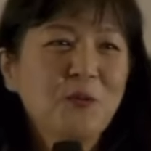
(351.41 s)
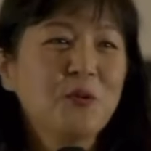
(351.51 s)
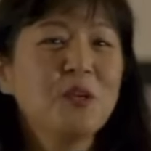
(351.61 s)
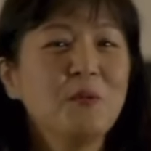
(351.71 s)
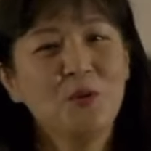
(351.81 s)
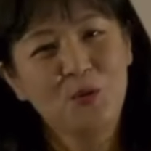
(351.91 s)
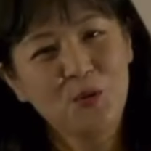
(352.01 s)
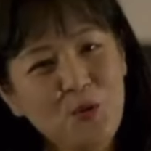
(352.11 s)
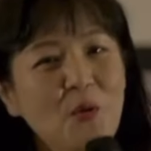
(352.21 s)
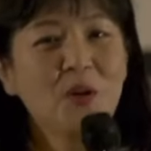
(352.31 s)
왜냐하면
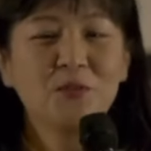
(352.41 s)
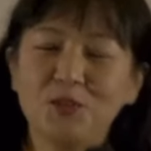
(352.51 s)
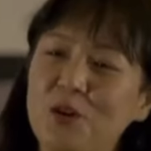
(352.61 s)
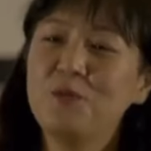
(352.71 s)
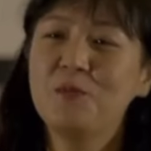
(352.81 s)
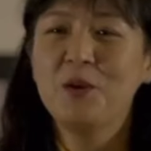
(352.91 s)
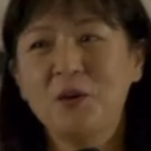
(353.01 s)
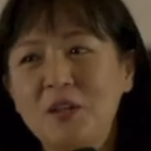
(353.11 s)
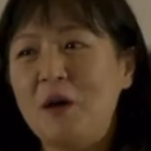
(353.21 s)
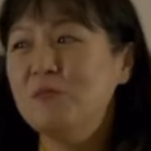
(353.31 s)
율동하고
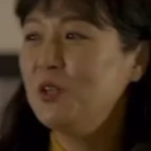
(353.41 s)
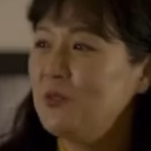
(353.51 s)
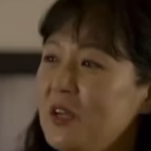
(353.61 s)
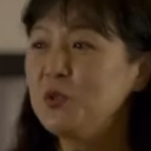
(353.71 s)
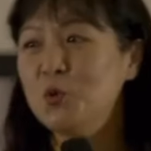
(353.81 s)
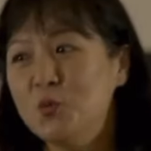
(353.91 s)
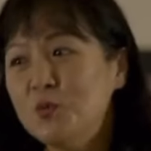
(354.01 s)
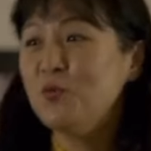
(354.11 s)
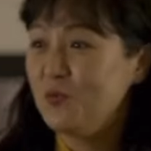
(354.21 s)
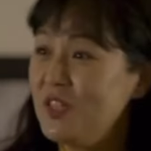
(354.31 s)
그러면 아무래도 아이들이 조금
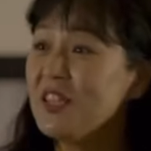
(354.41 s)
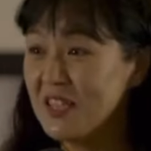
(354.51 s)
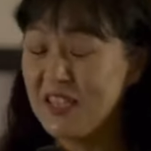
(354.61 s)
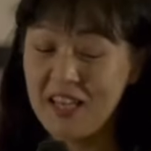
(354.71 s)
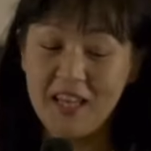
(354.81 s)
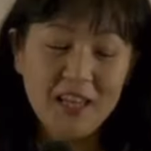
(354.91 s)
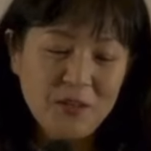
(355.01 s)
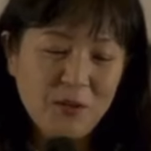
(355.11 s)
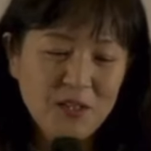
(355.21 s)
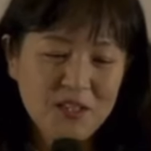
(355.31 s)
더 움직이는 게
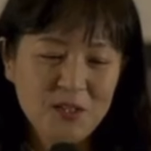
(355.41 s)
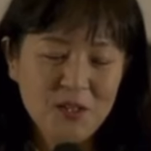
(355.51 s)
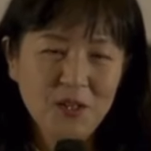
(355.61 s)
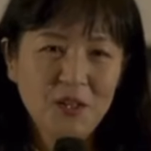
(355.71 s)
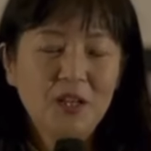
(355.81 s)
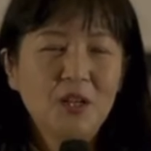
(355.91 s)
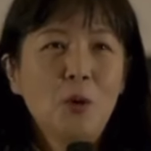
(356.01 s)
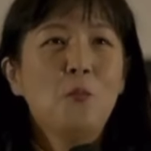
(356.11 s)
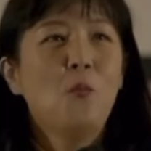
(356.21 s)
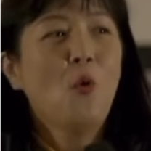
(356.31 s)
그렇게 되죠.
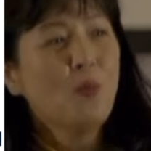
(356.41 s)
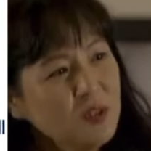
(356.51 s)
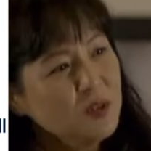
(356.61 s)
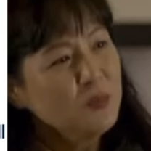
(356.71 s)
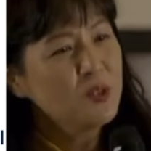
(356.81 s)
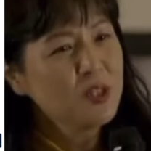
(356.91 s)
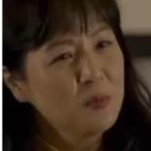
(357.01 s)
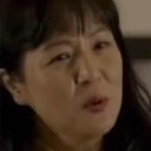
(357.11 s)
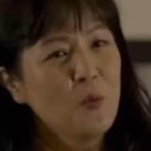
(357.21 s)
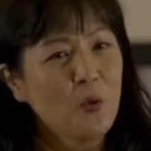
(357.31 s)
몸을
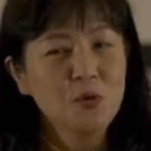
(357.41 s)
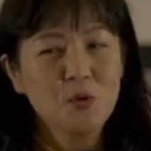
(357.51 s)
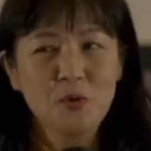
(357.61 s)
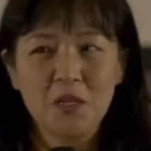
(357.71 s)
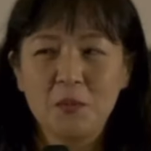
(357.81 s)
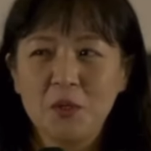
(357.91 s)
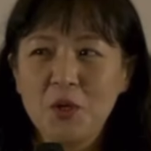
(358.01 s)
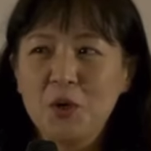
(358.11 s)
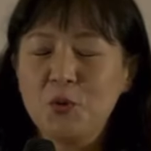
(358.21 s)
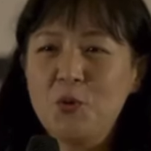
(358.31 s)
움직이면 뭐가 좋냐면요.